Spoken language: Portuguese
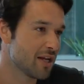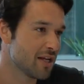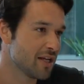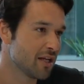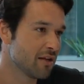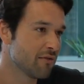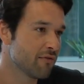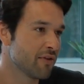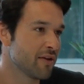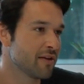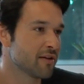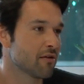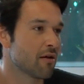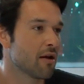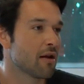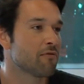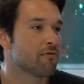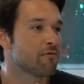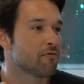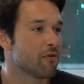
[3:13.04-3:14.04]
livre, então
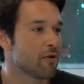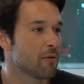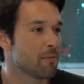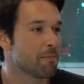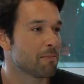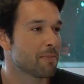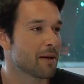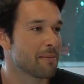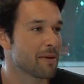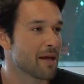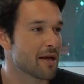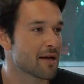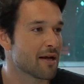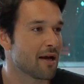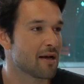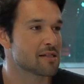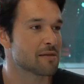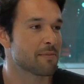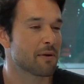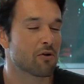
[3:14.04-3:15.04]
ela foi para minha
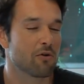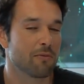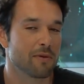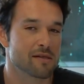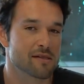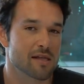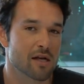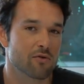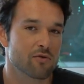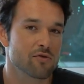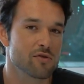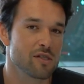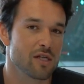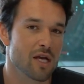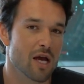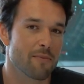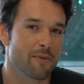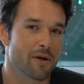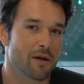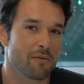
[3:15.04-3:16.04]
casa para começar a
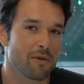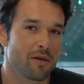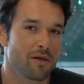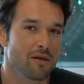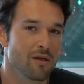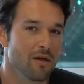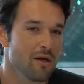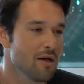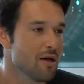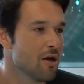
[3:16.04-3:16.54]
cozinhar para mim